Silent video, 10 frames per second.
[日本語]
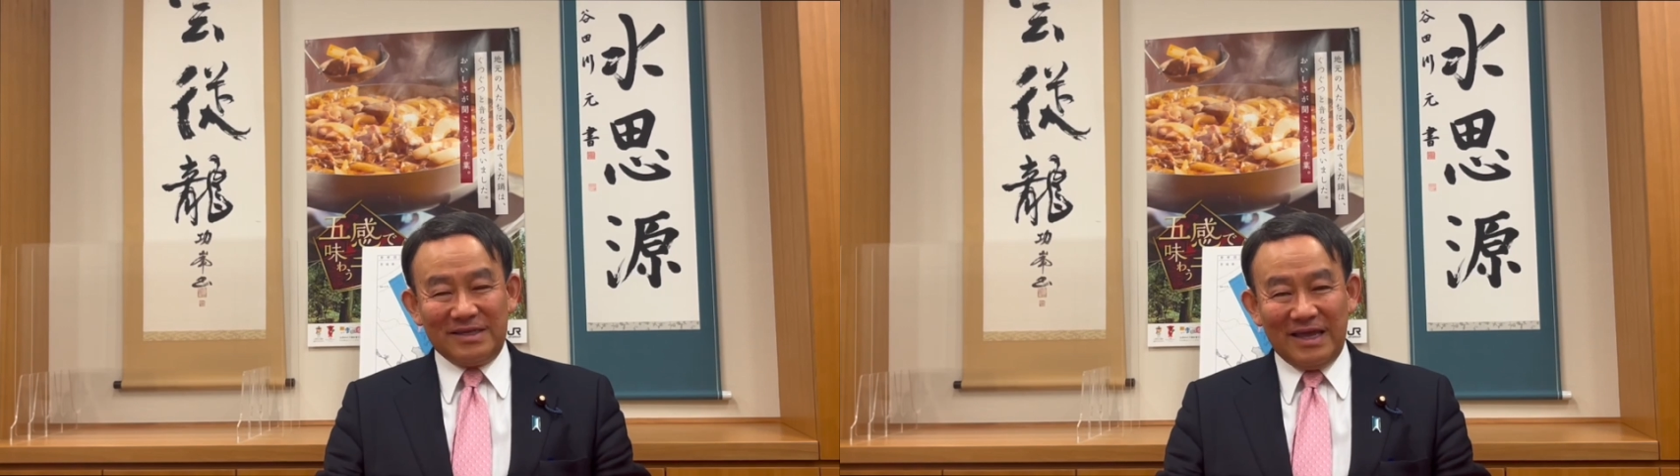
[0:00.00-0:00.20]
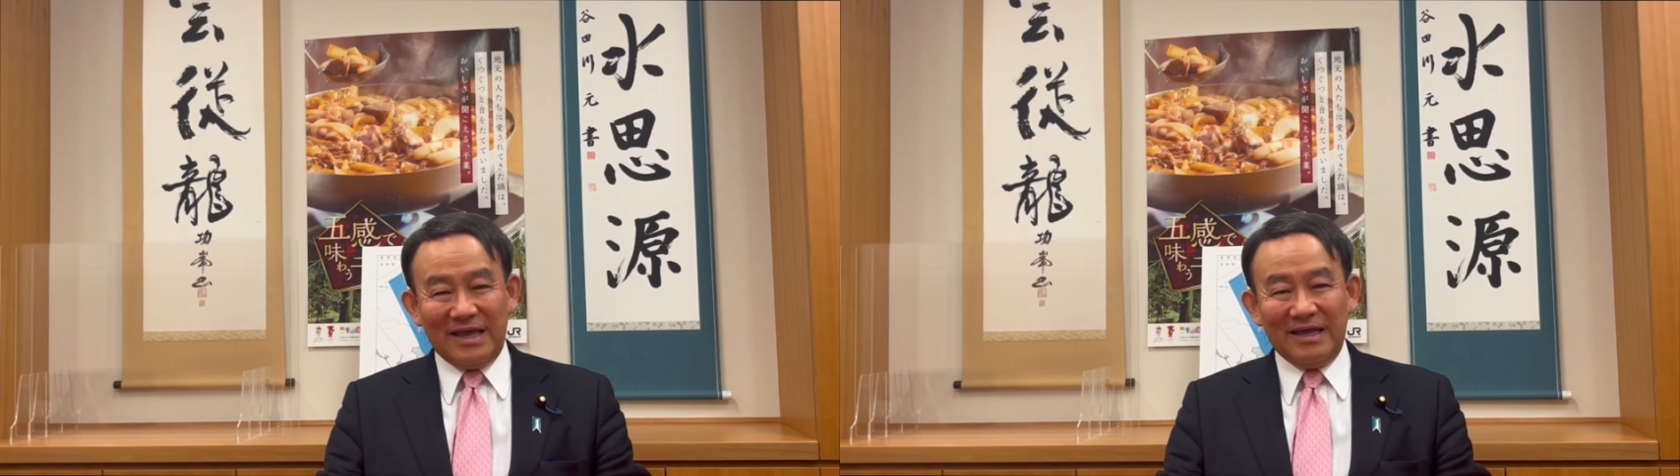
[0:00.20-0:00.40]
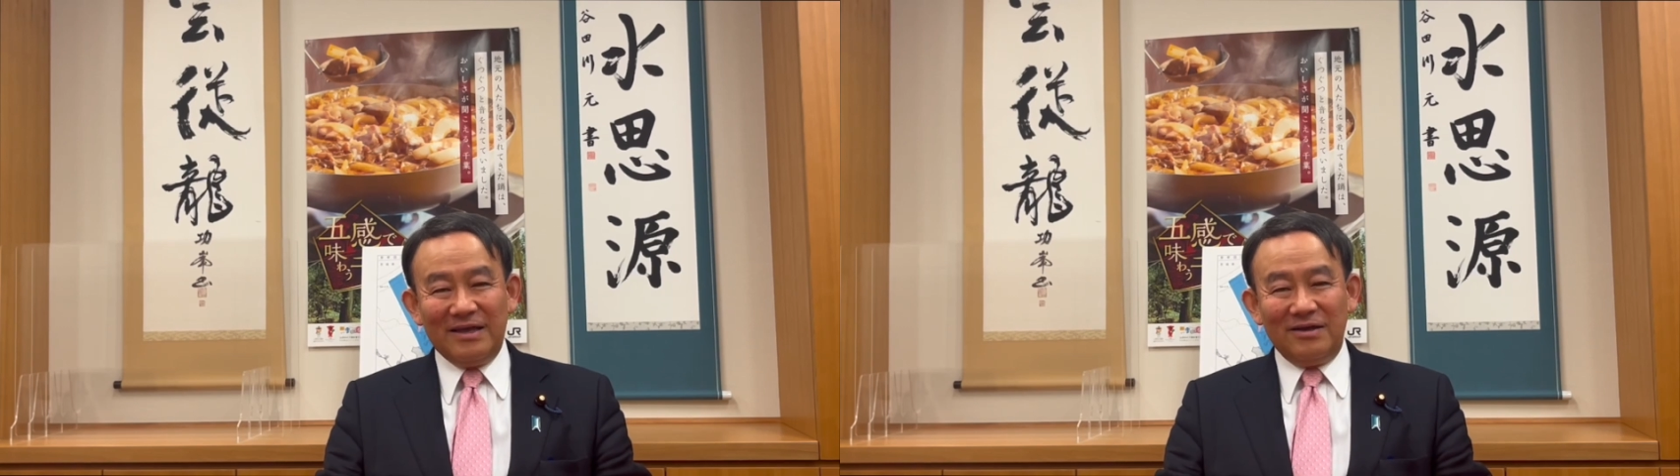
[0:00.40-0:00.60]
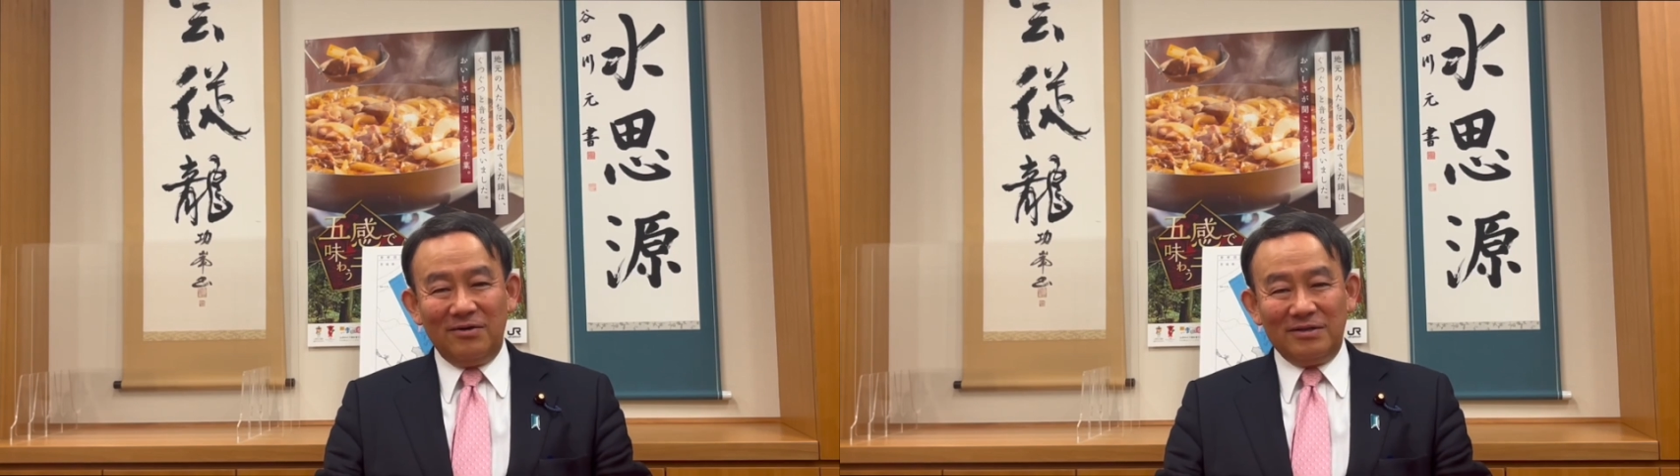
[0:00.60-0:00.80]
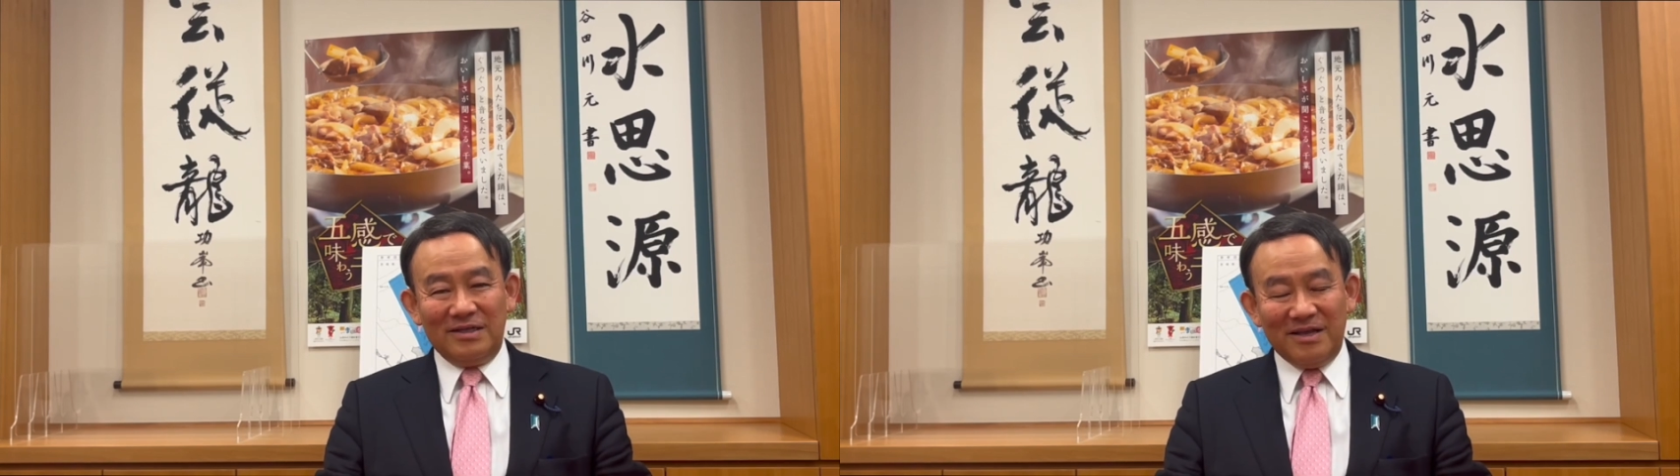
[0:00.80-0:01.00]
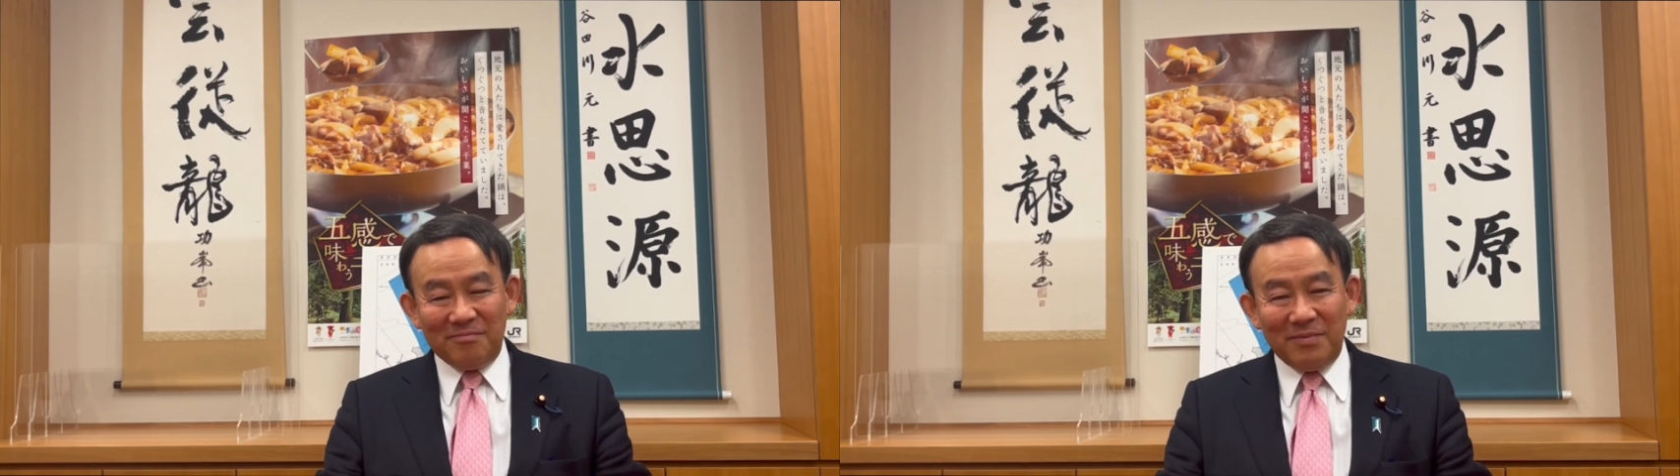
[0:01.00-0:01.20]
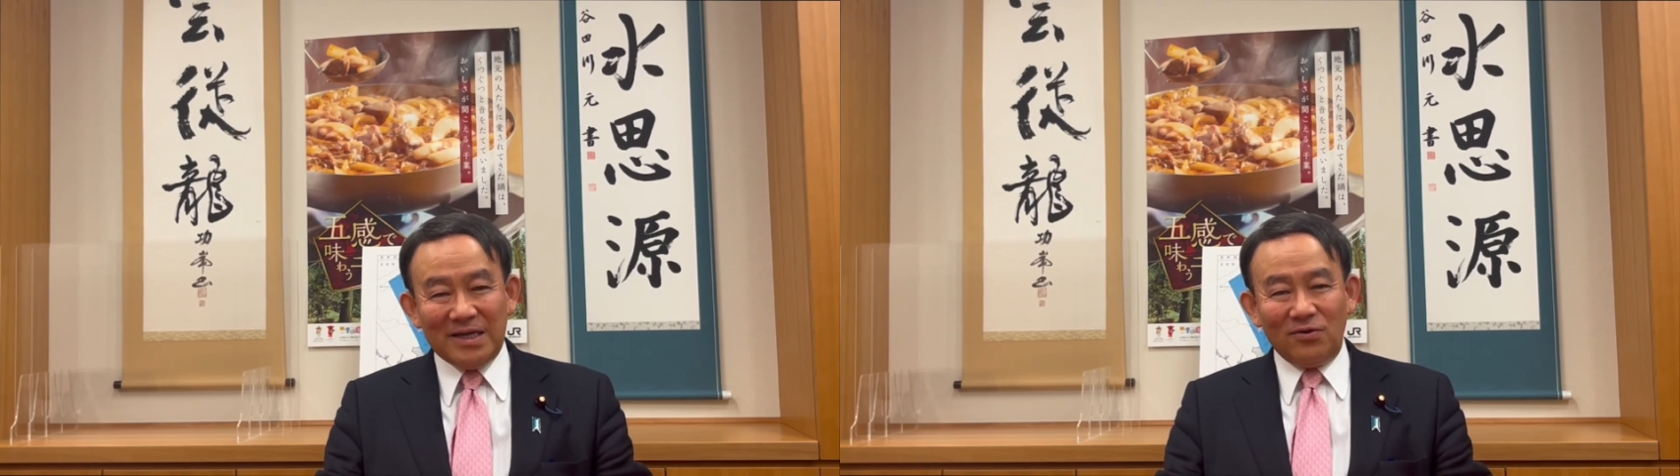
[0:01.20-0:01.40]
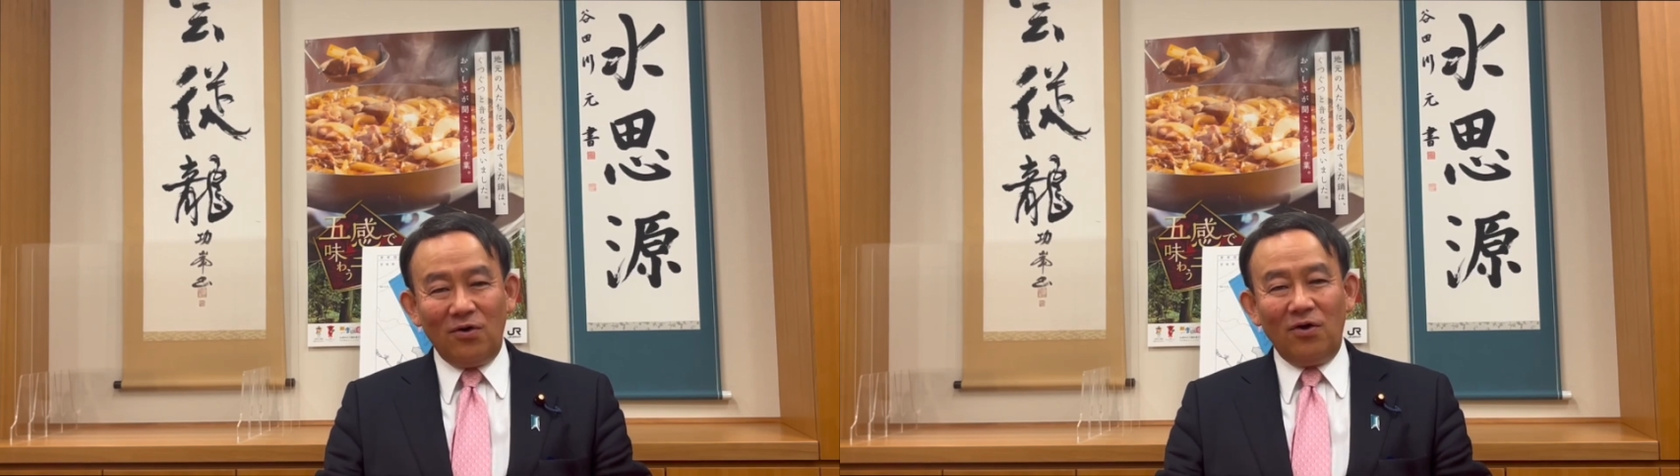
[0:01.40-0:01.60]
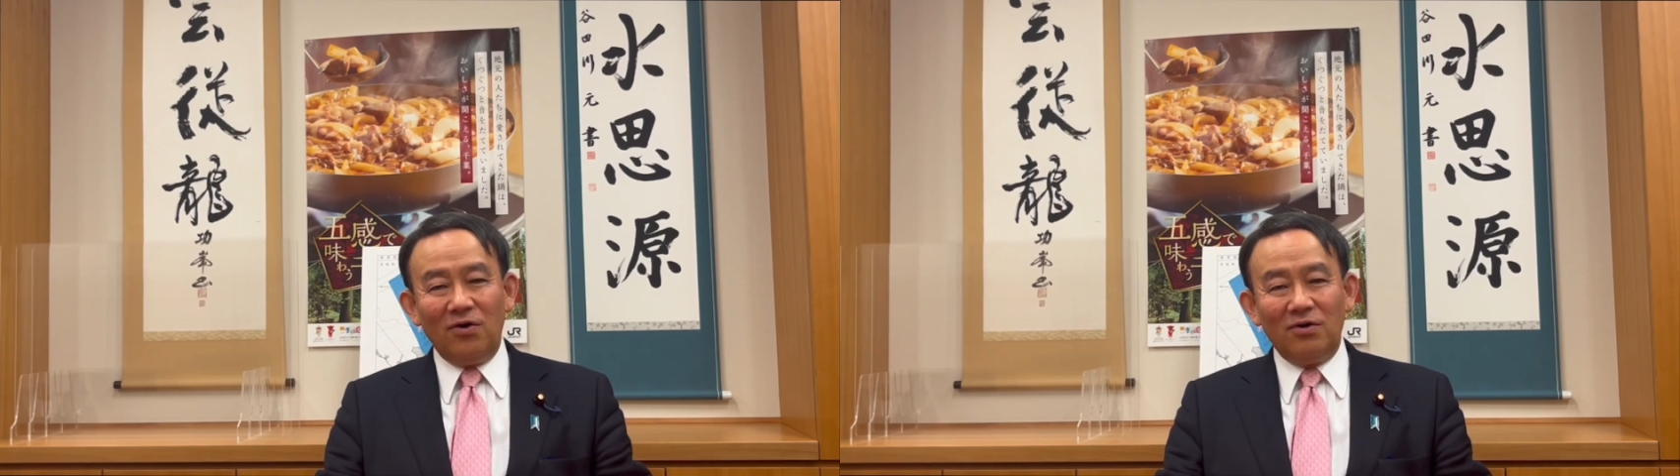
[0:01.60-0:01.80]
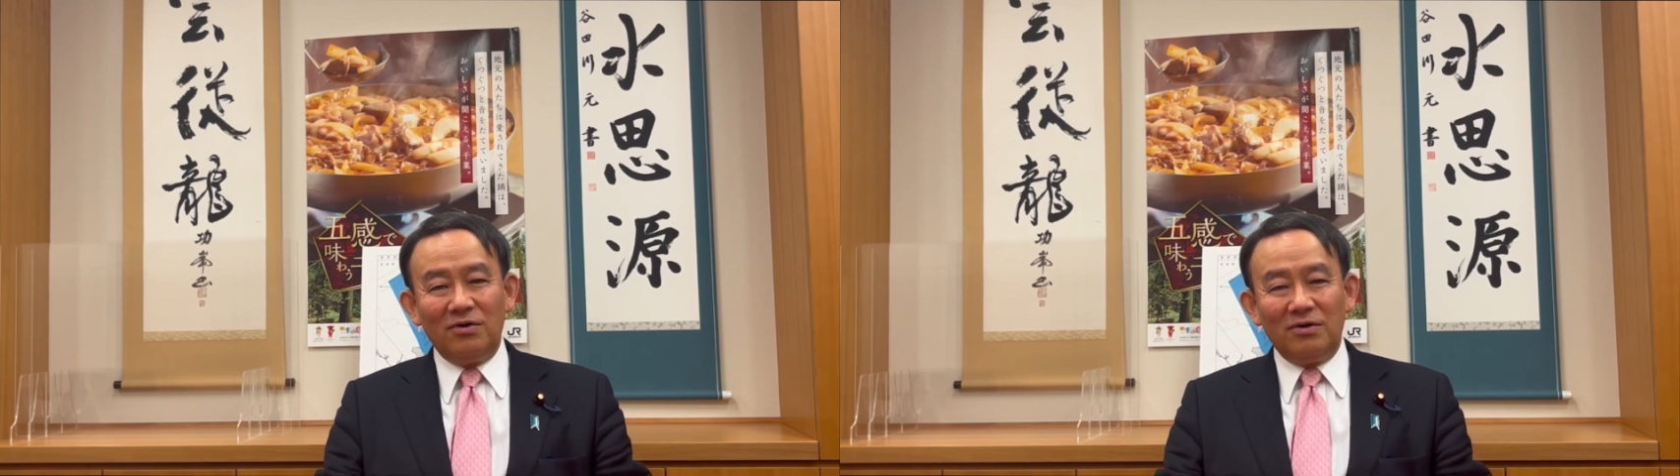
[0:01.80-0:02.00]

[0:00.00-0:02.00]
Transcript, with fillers: ね、2年前の